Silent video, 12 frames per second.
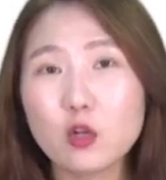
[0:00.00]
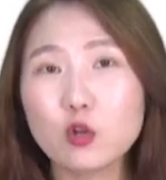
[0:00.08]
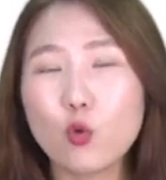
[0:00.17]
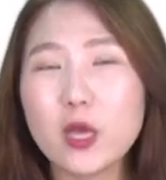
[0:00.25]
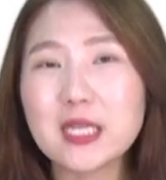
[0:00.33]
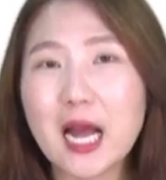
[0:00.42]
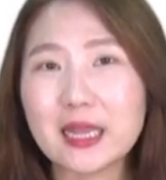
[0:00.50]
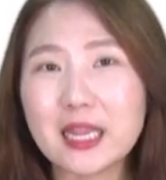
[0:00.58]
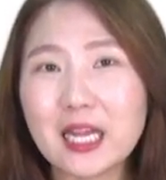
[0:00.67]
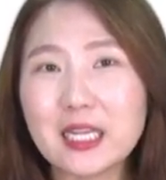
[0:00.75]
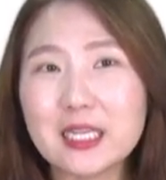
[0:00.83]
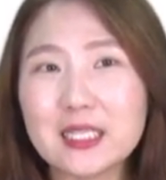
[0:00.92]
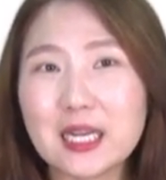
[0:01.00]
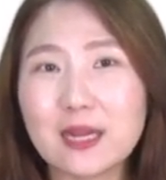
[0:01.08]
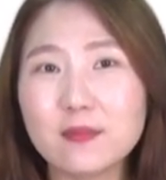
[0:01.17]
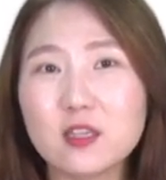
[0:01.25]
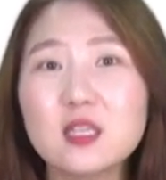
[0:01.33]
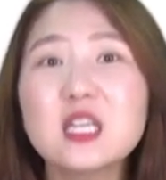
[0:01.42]
그리고 회사 안 다니는
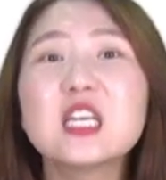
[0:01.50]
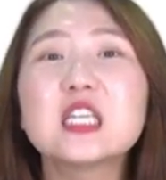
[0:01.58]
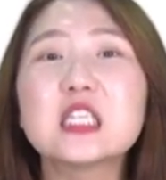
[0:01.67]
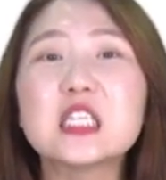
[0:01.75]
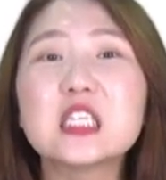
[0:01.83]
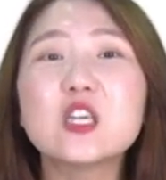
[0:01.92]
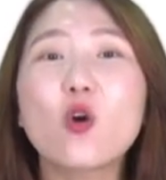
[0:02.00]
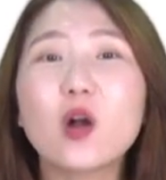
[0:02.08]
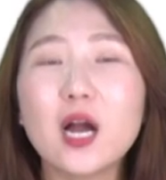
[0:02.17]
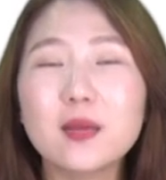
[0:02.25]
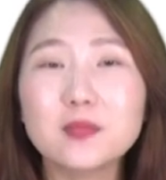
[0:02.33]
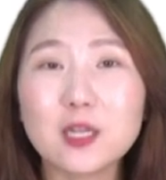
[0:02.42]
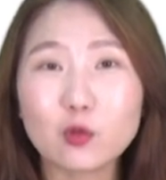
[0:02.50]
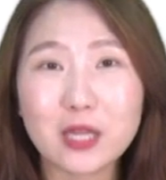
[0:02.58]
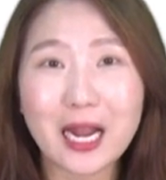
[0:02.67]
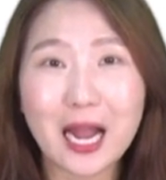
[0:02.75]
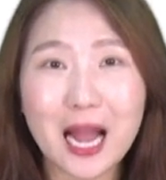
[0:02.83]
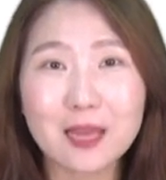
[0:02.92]
사람들은 지역 가입자로
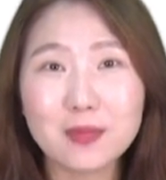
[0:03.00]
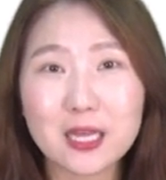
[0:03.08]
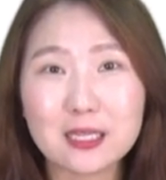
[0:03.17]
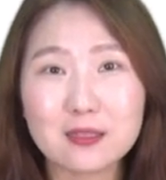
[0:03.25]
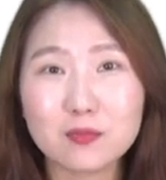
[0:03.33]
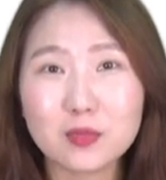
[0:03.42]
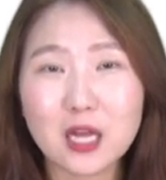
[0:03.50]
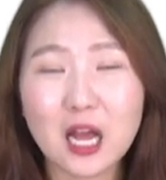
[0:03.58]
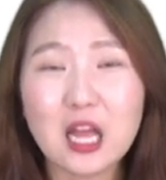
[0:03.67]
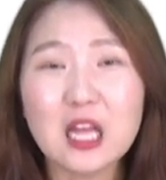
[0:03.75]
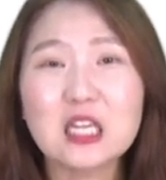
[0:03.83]
다 가입이 돼 있습니다.